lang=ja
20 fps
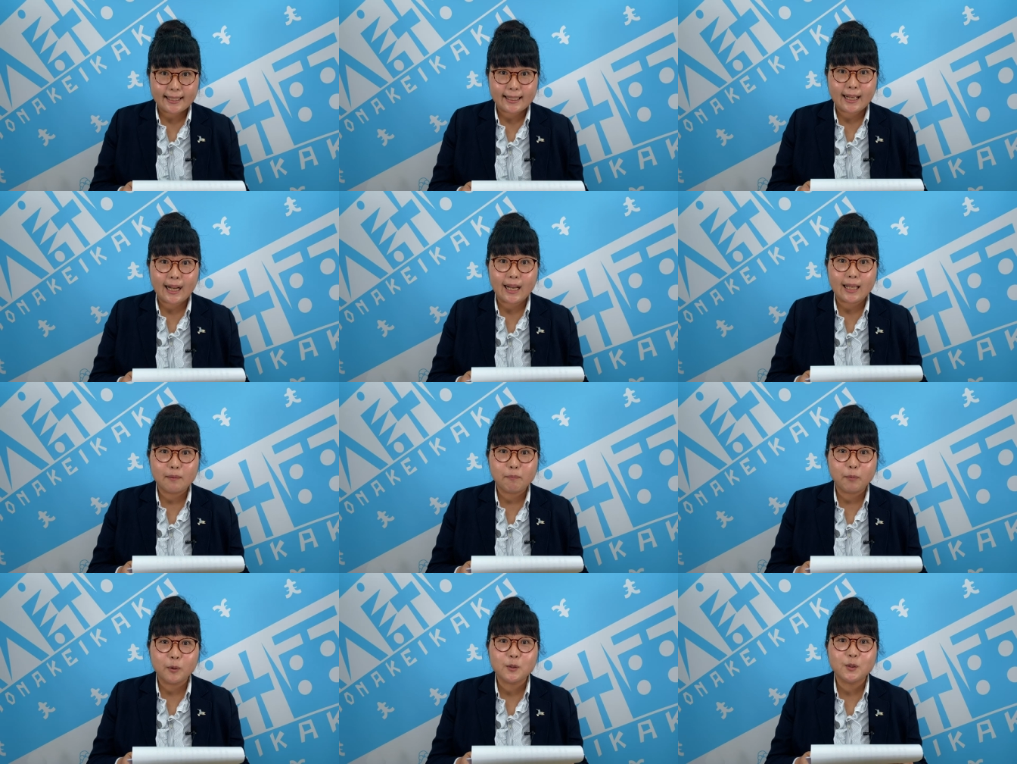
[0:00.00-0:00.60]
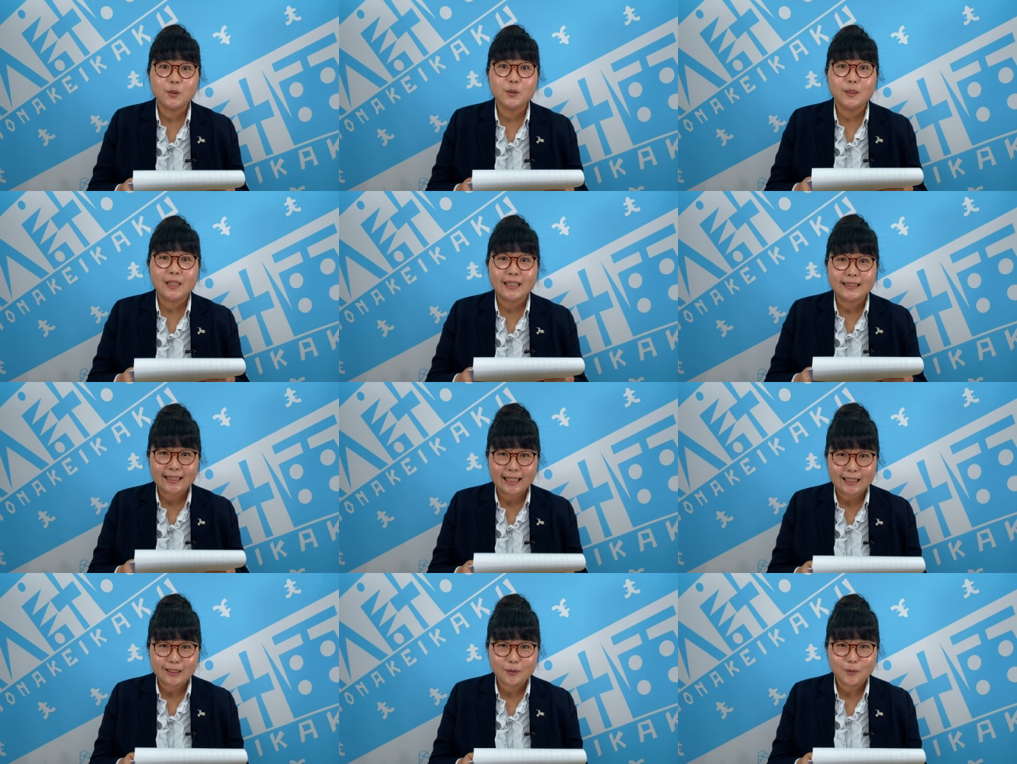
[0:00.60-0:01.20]
回募集が
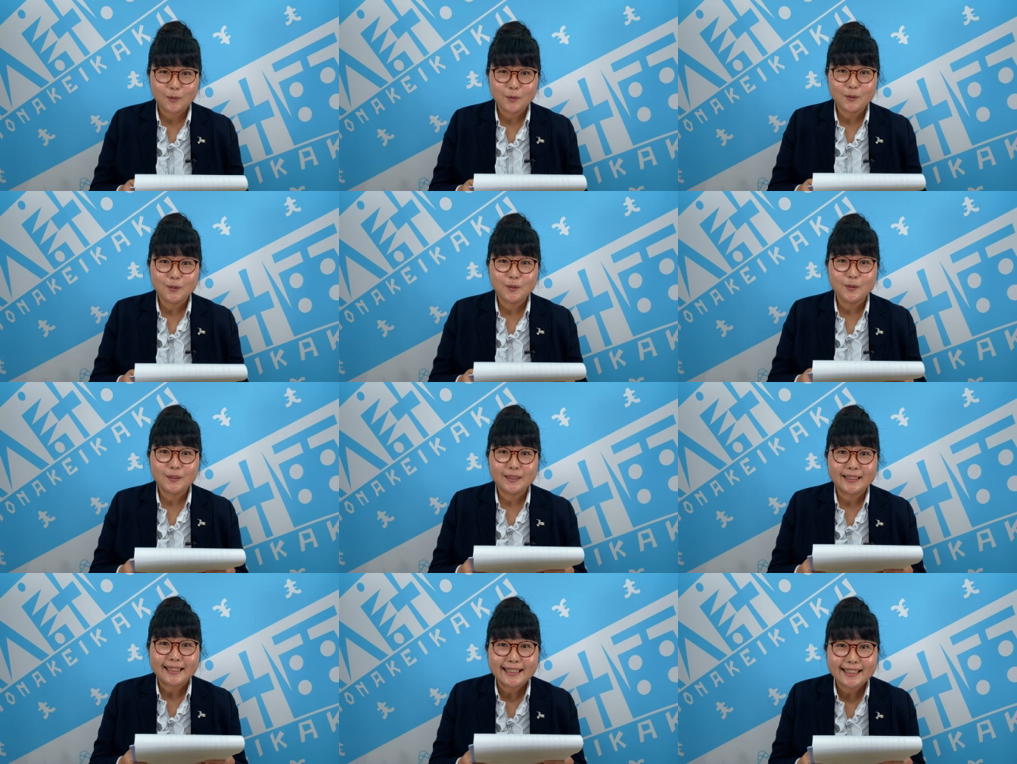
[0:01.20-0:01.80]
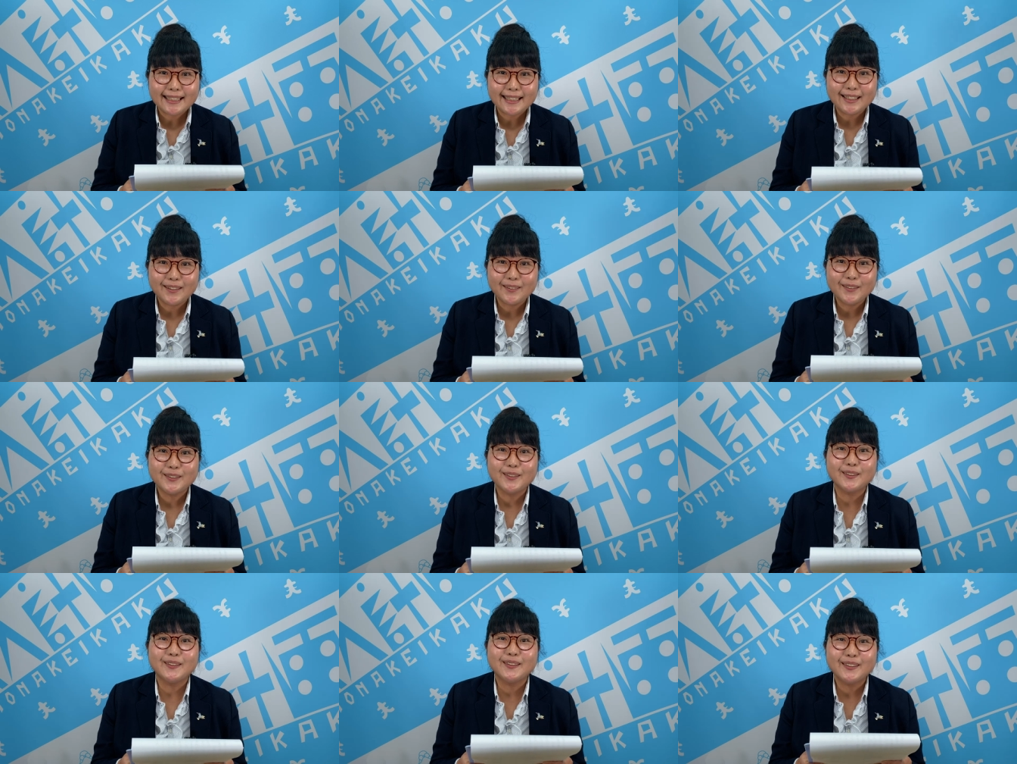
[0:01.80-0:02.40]
殺到する人気の
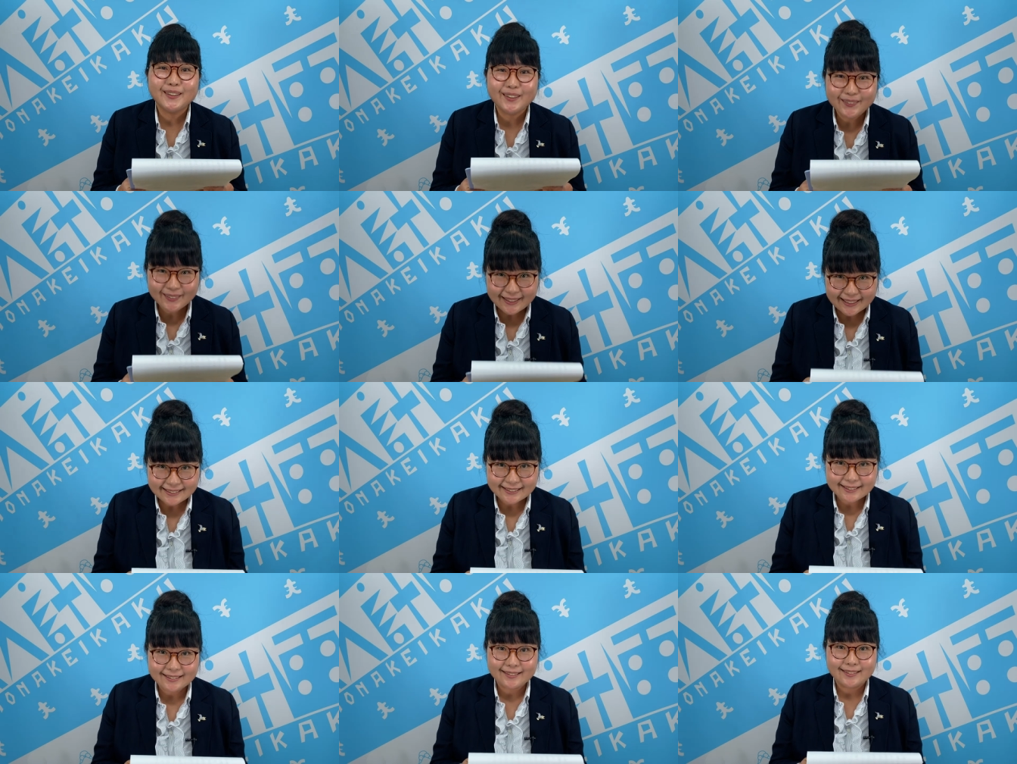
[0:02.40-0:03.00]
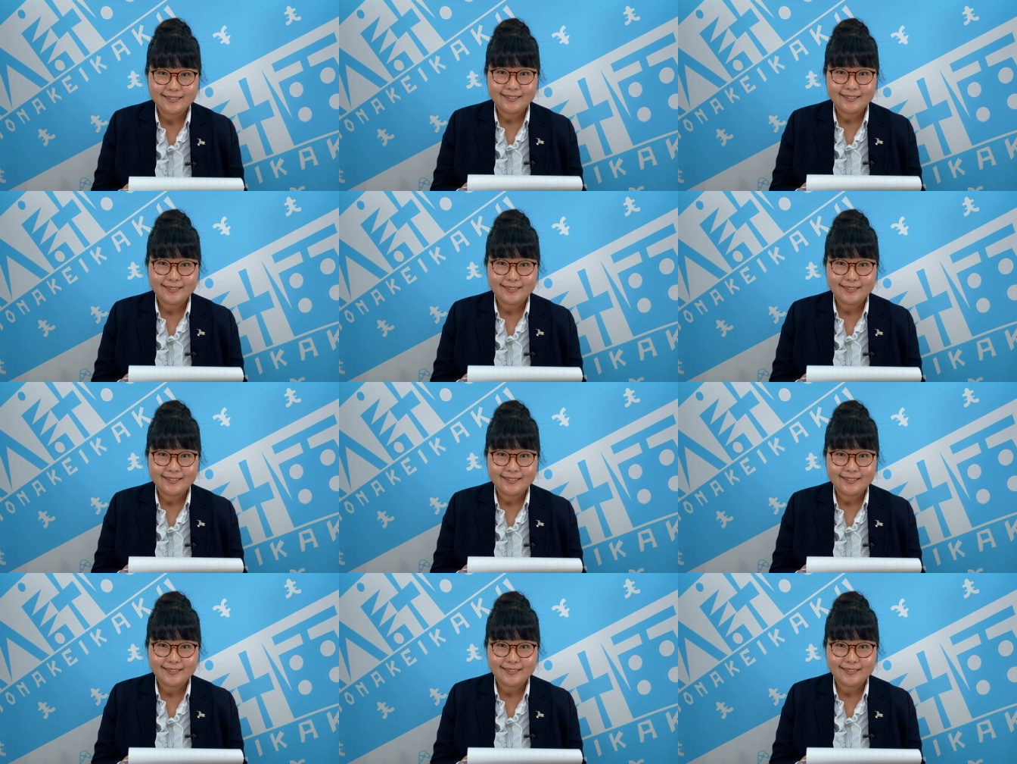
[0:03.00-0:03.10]
職業です。